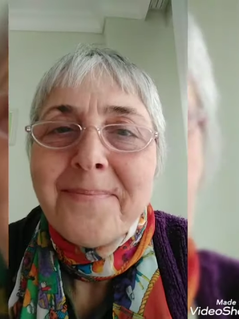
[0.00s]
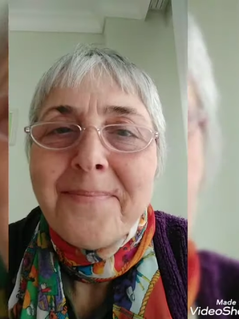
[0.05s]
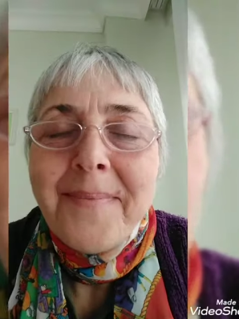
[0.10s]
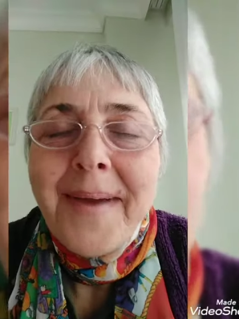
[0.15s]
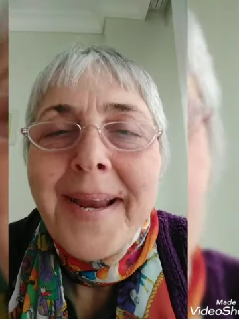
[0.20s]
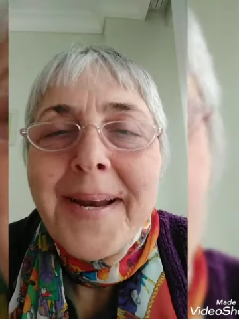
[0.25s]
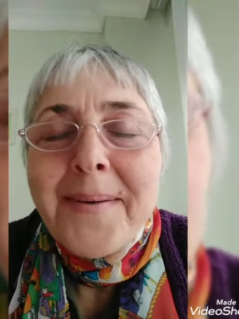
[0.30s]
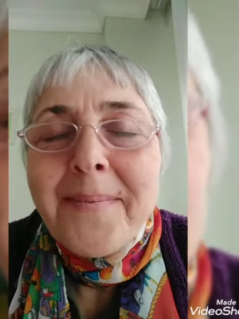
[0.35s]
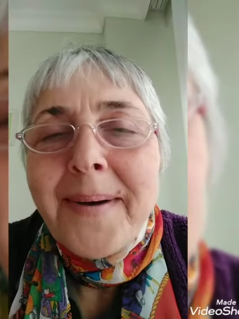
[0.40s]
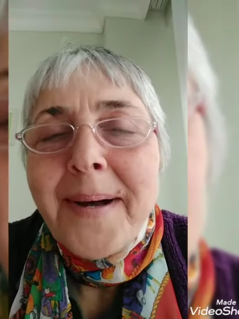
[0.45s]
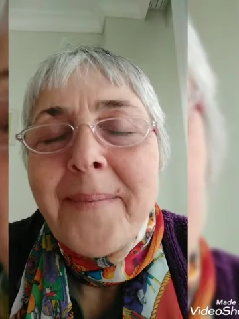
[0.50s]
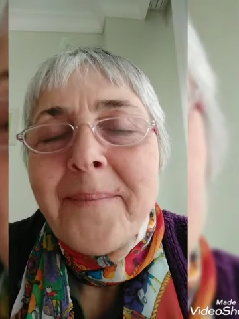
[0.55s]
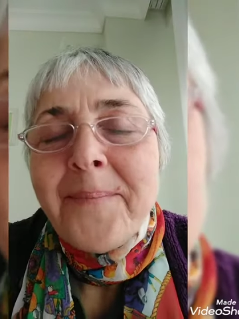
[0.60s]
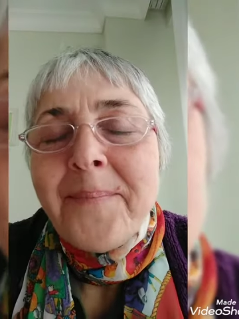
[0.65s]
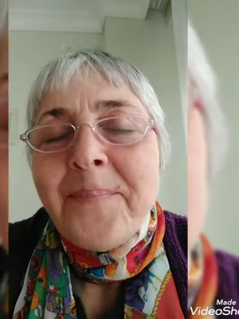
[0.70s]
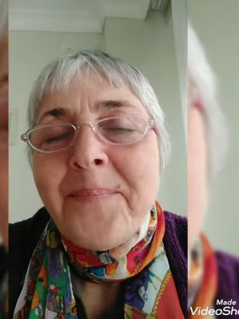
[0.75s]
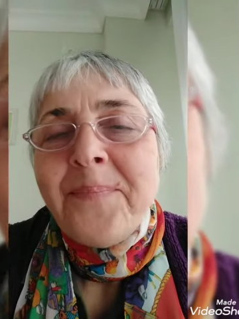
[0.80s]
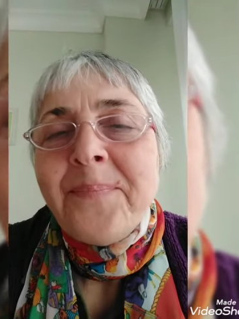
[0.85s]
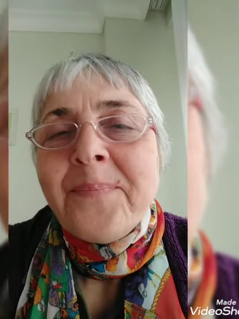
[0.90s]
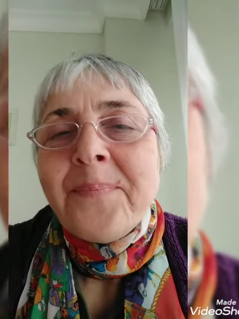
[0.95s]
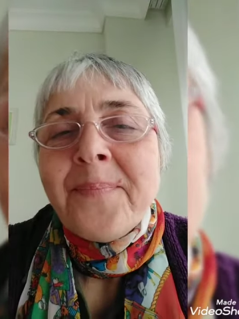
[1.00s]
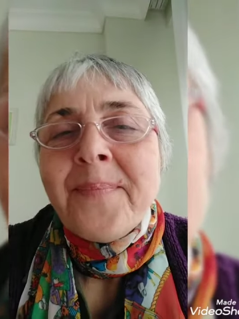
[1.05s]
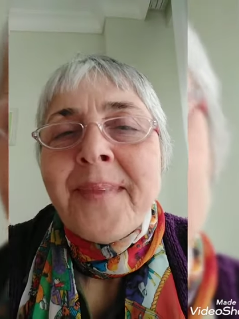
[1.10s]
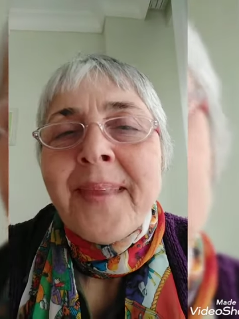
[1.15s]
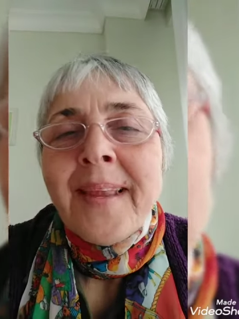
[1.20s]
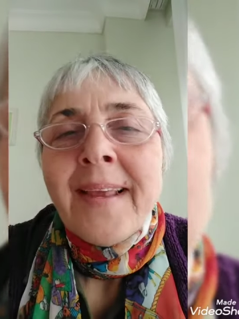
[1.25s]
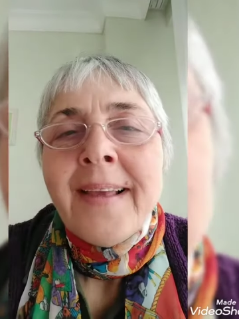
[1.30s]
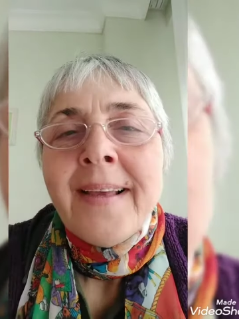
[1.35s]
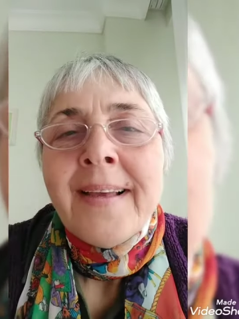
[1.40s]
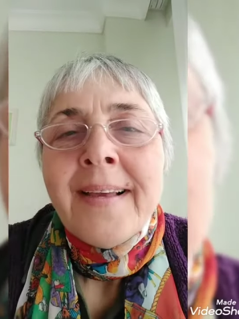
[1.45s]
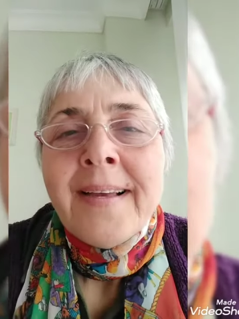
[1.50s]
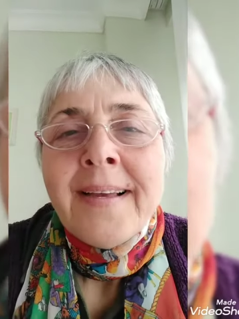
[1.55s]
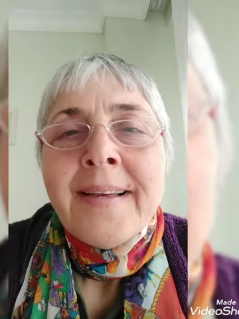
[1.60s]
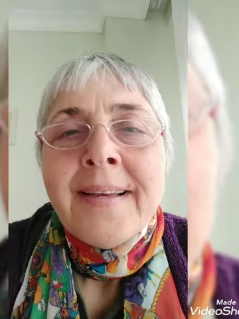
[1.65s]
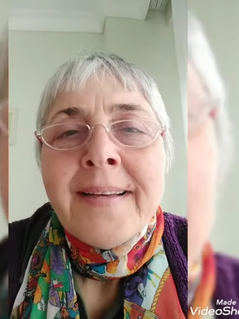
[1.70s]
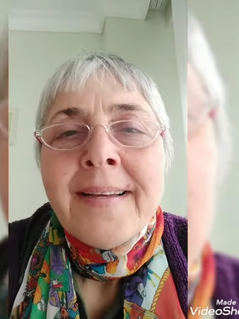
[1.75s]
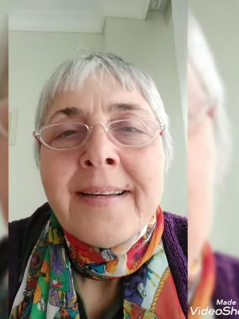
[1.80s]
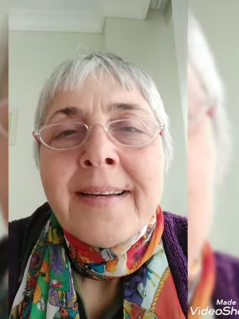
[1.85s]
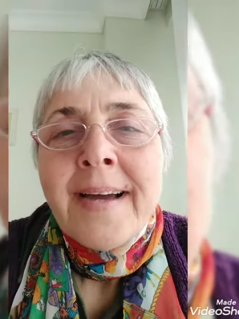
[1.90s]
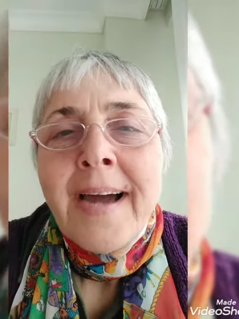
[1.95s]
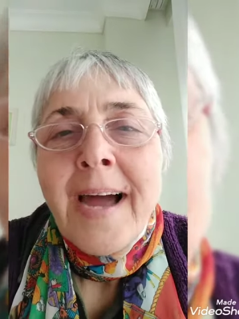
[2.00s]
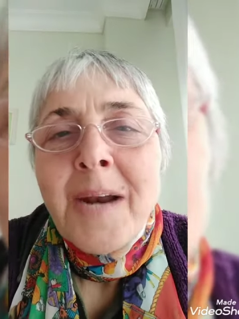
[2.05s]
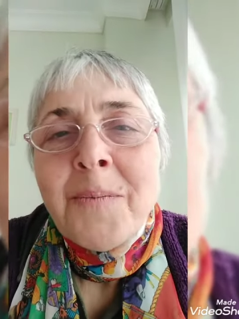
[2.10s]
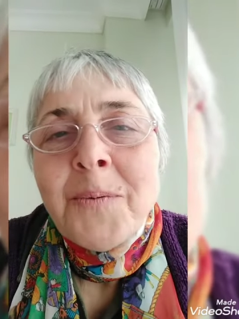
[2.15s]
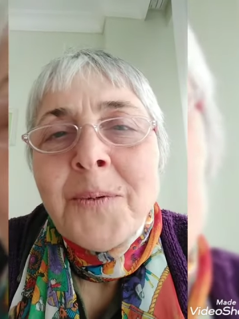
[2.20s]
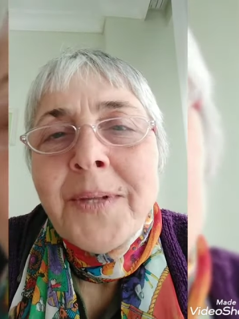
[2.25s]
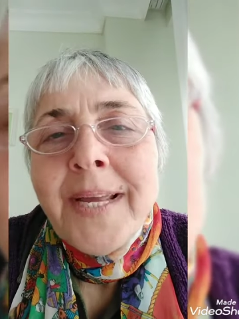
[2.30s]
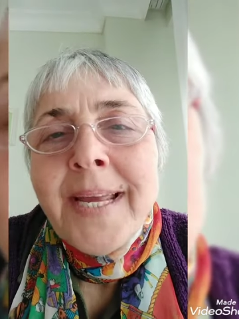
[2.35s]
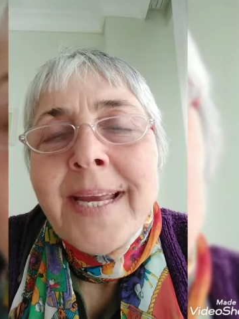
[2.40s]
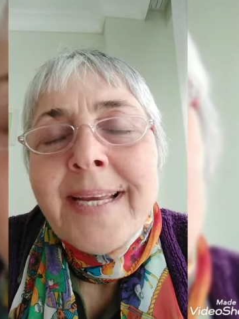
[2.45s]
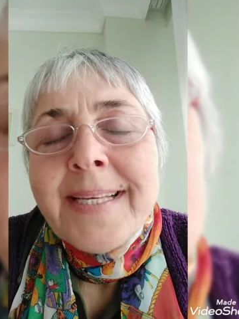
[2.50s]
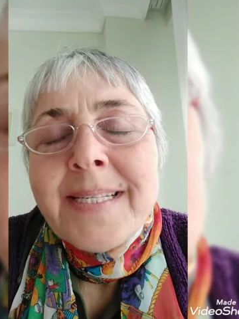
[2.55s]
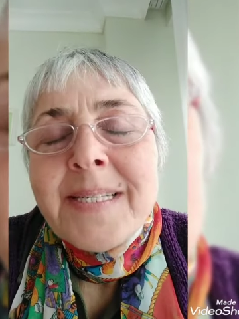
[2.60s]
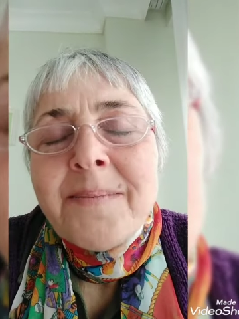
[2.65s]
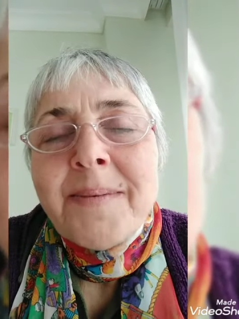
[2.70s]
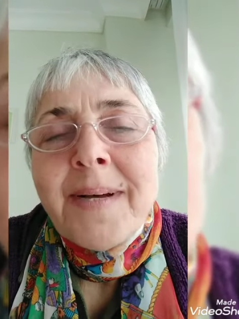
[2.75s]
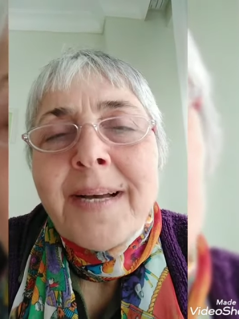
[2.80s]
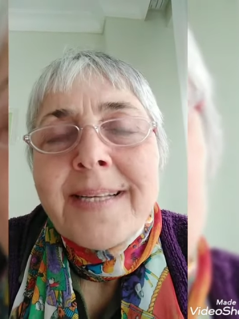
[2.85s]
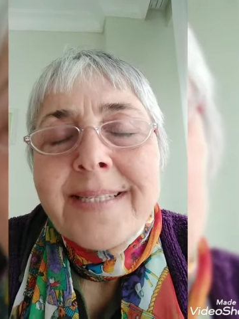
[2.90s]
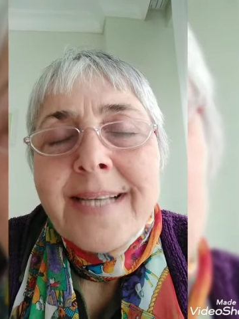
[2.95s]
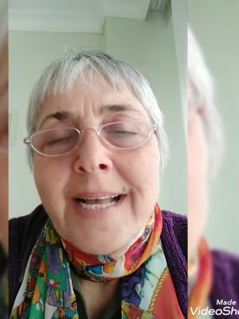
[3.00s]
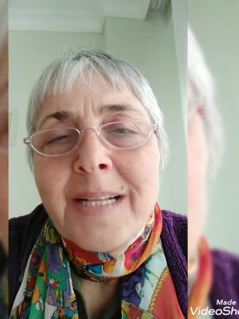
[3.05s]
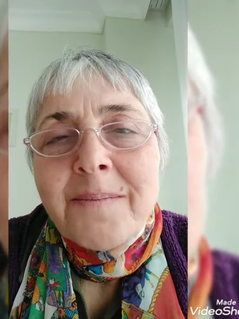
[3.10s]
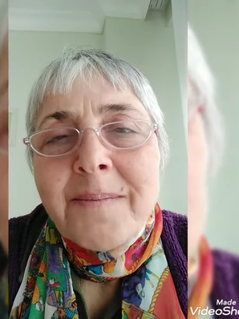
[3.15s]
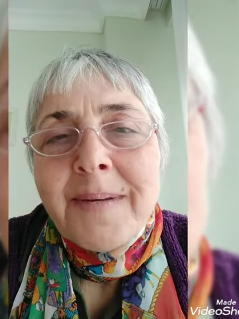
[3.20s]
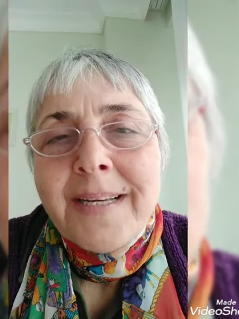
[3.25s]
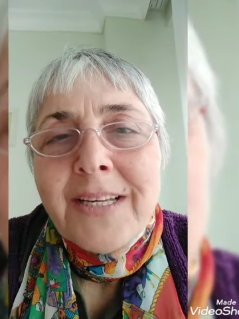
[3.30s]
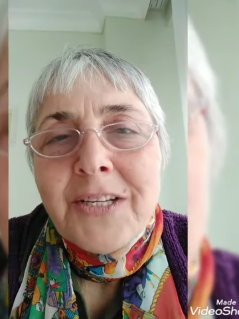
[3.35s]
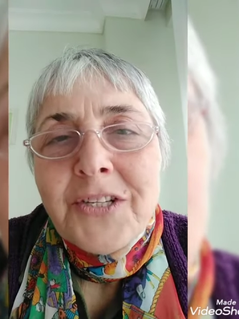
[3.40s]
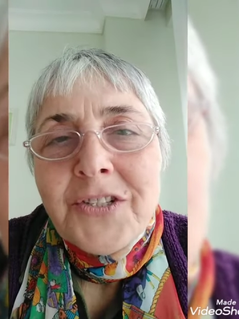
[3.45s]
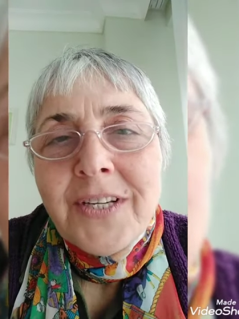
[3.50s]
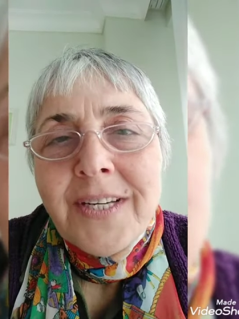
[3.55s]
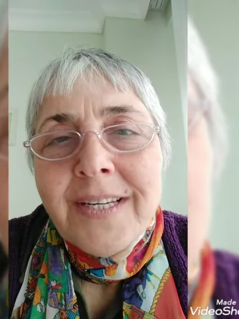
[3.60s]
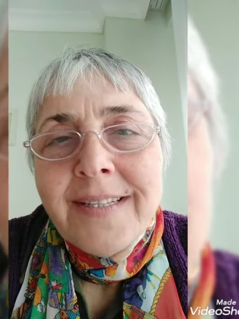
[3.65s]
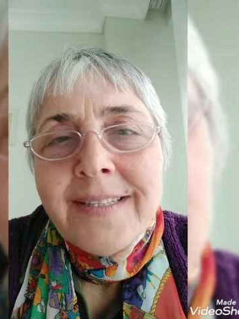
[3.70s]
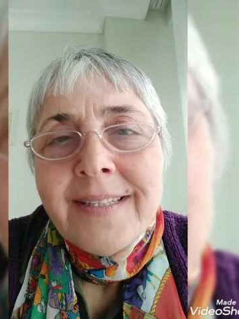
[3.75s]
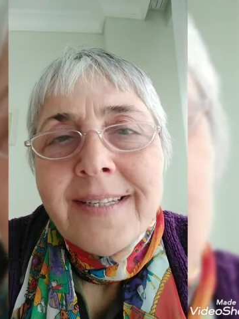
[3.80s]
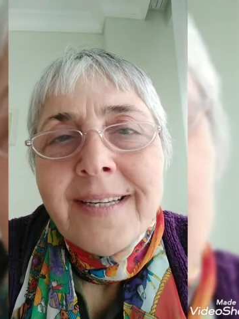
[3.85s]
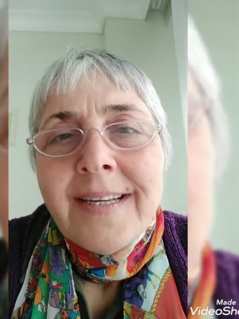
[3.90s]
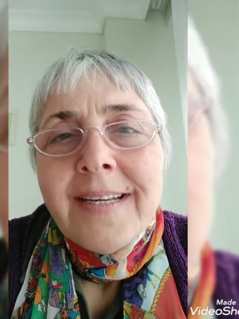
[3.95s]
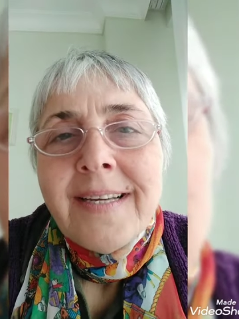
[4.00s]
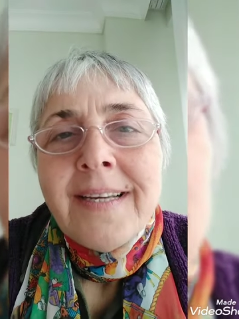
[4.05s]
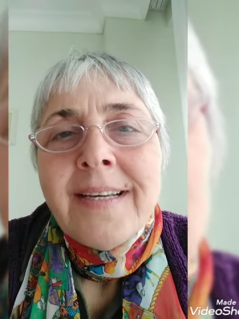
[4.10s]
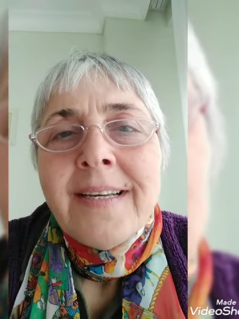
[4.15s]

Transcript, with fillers: Merhaba. Karbon ayak izimi azaltmak için